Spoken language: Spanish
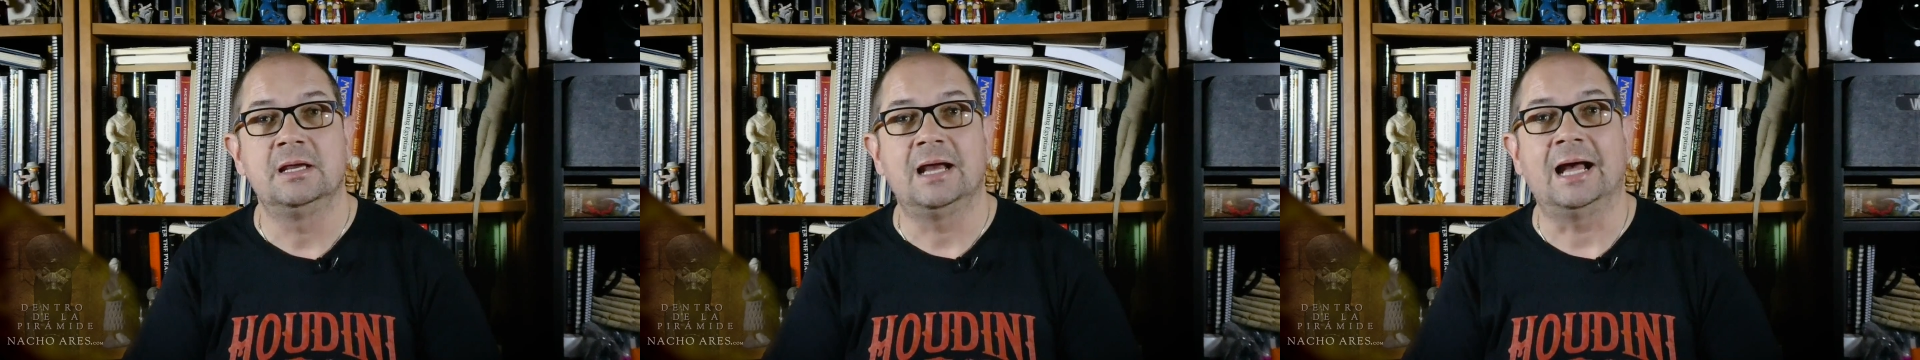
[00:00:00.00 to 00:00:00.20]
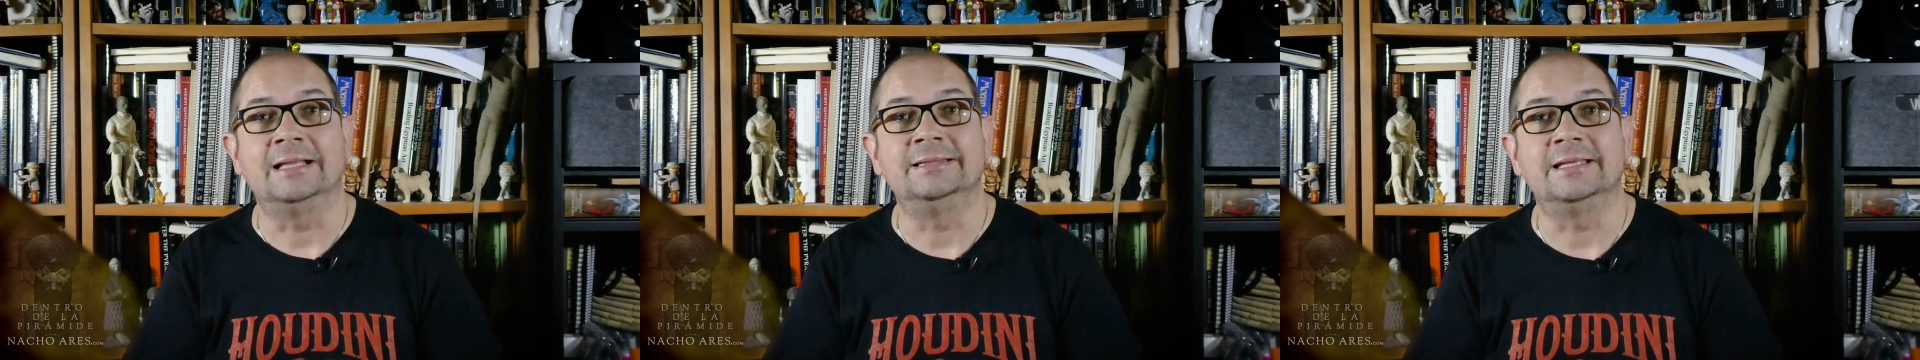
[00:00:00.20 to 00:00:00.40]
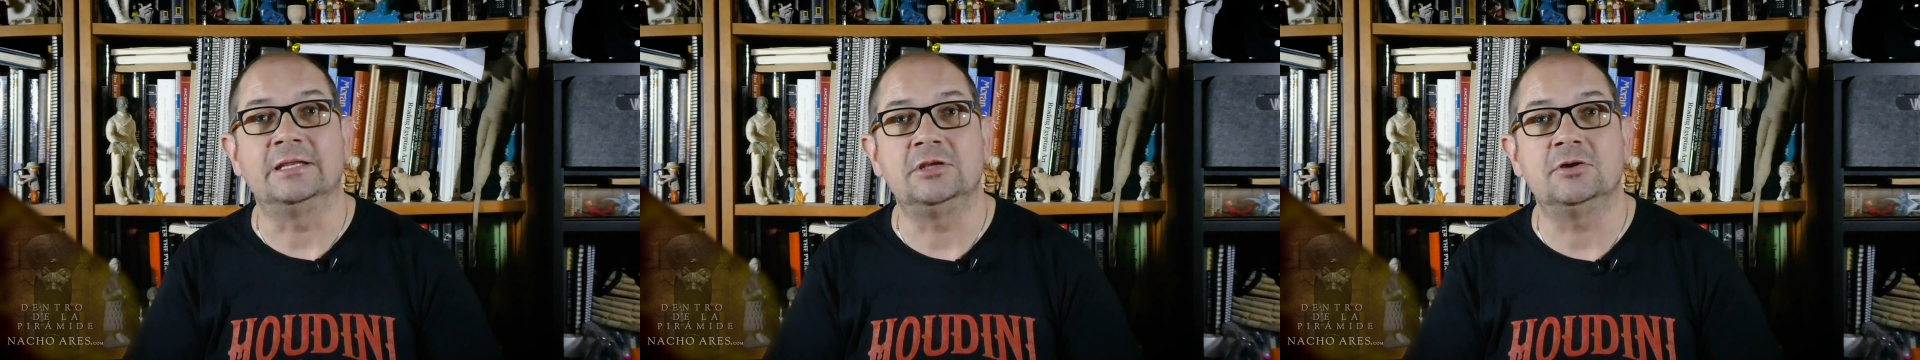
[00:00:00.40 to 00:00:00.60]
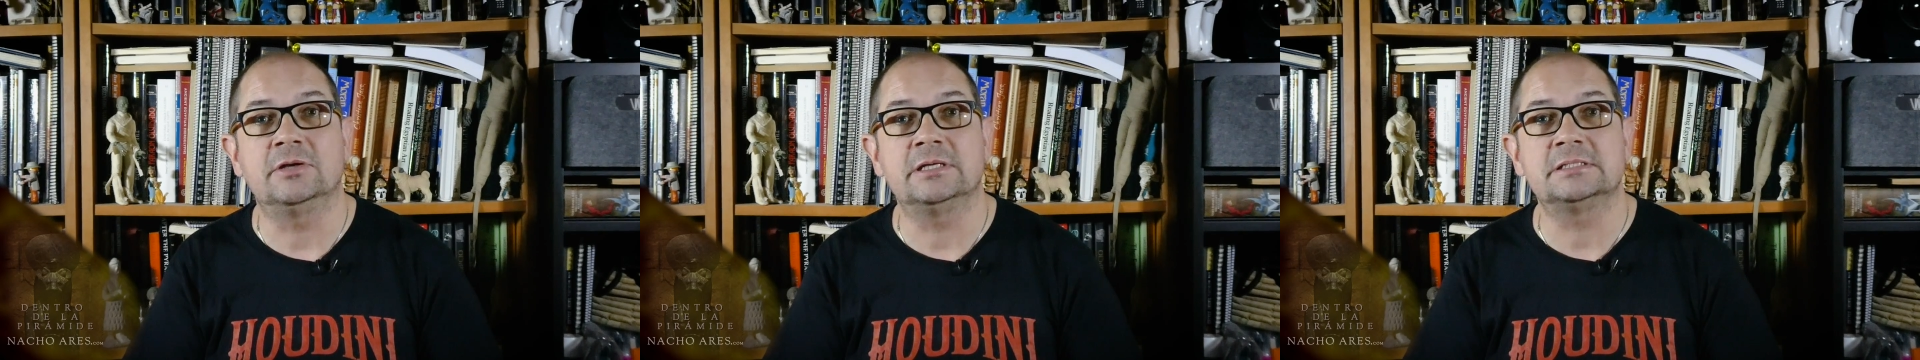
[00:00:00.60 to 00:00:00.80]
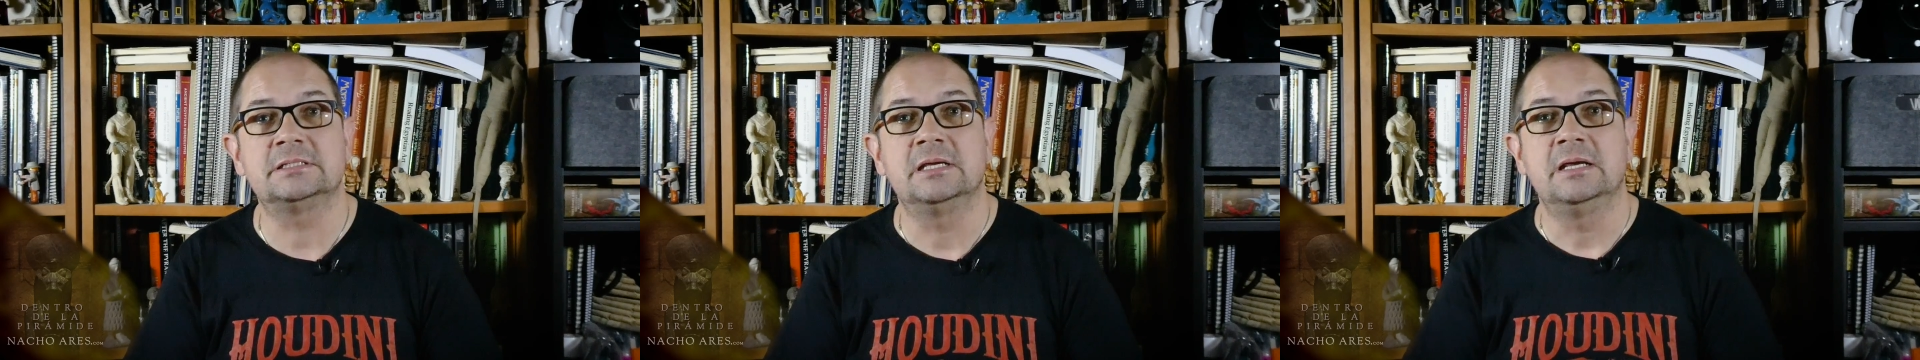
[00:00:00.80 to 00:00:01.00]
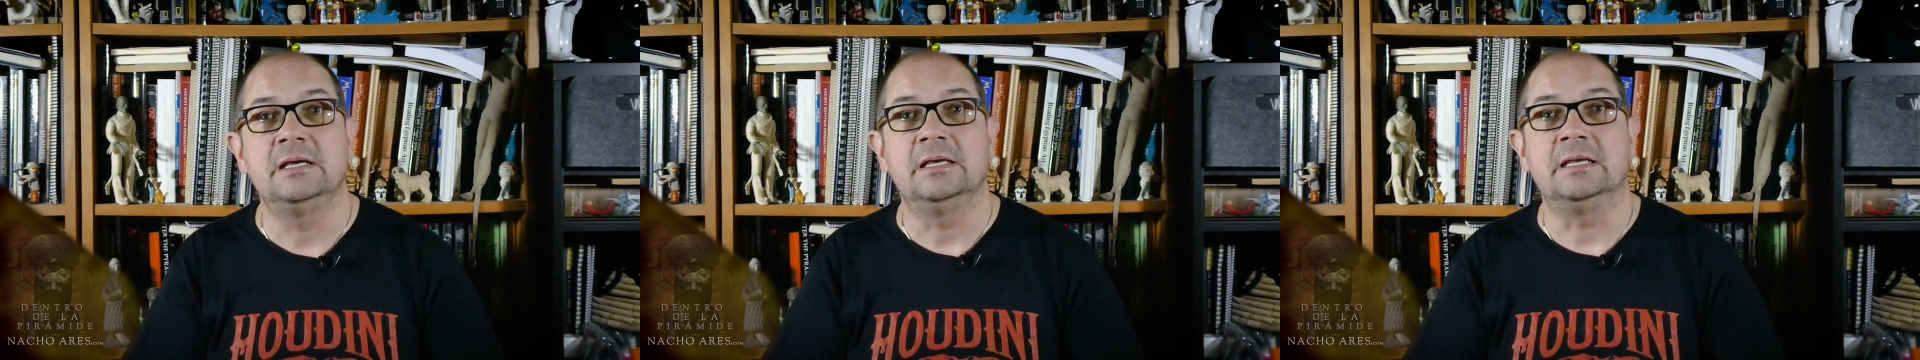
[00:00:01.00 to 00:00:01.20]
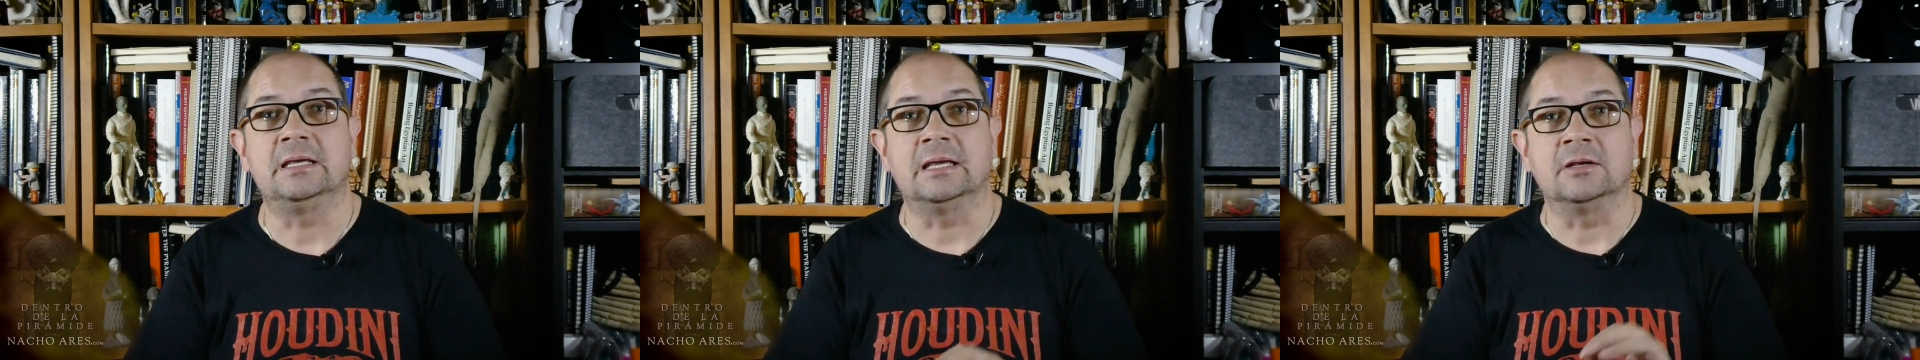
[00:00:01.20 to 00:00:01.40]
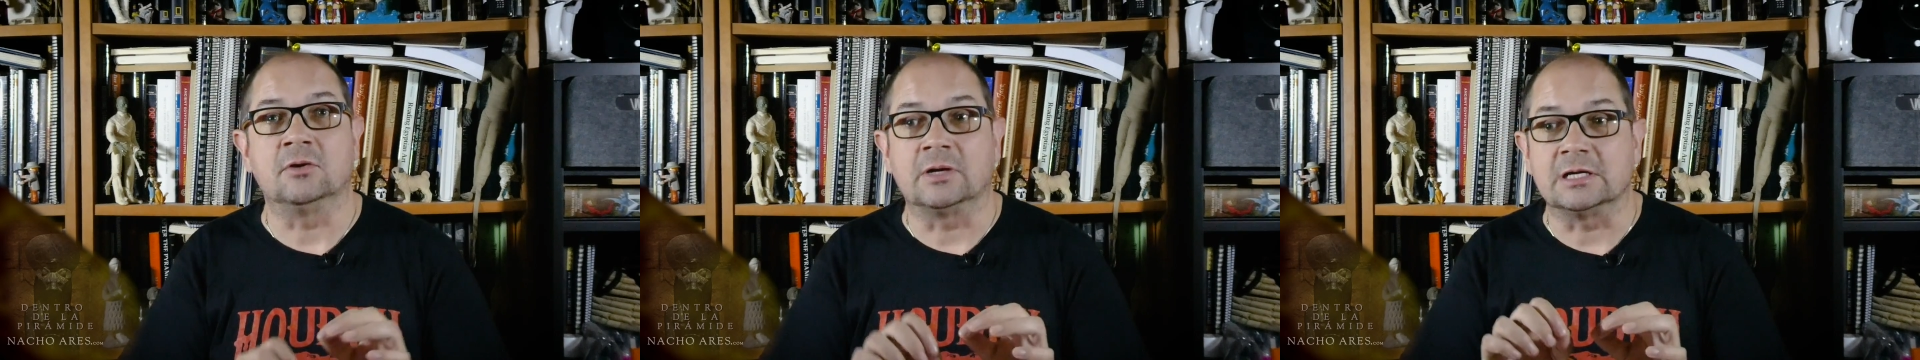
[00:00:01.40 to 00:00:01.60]
anteriores y
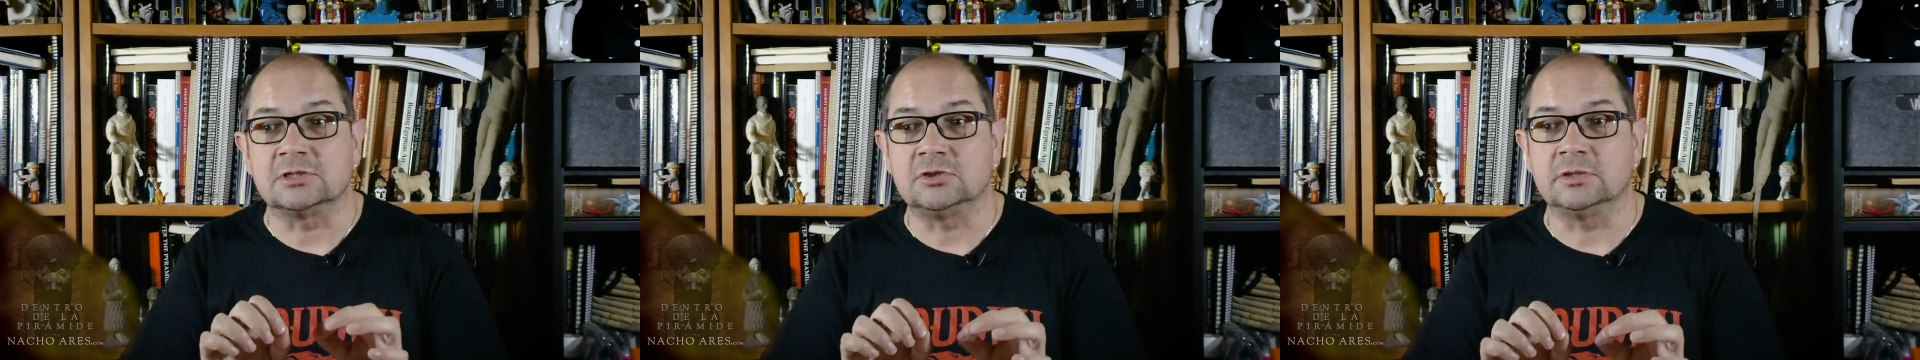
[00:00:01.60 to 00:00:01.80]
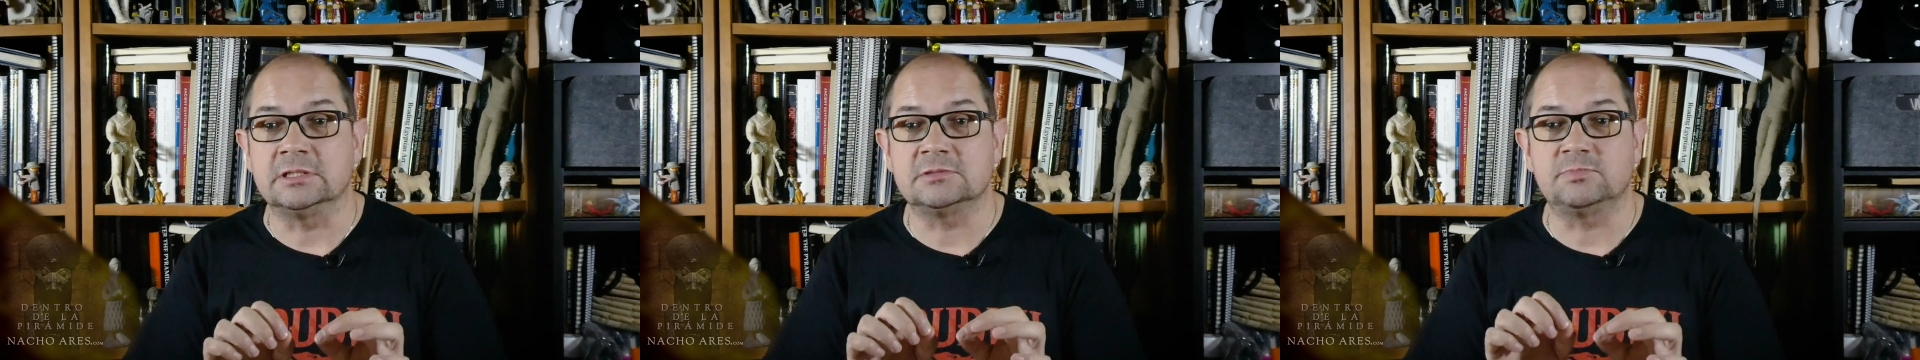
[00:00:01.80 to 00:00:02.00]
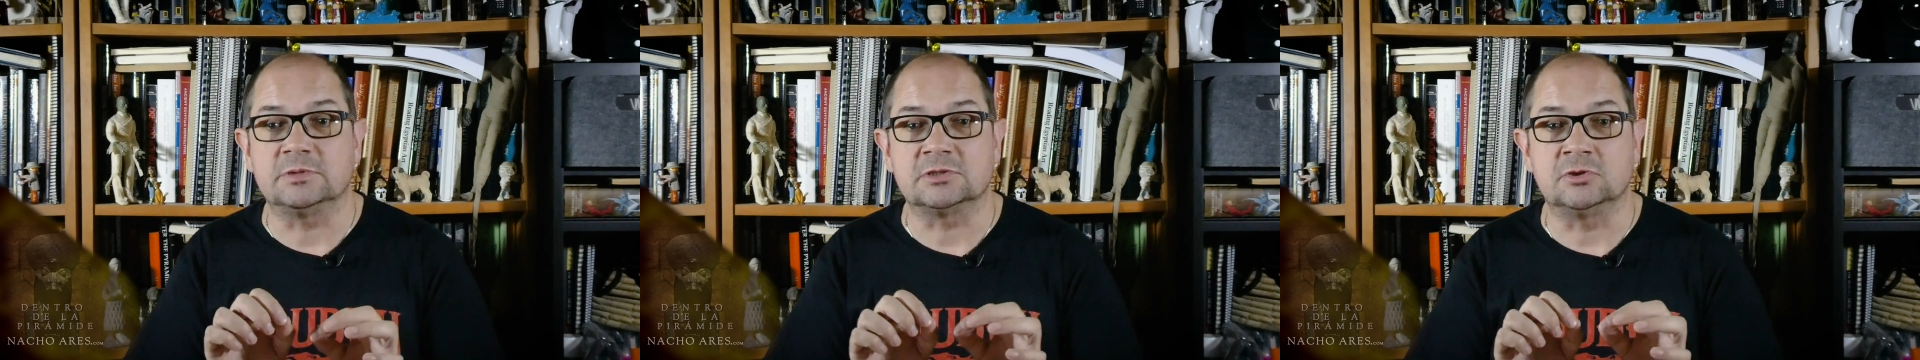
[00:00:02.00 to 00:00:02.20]
que en ocasiones pues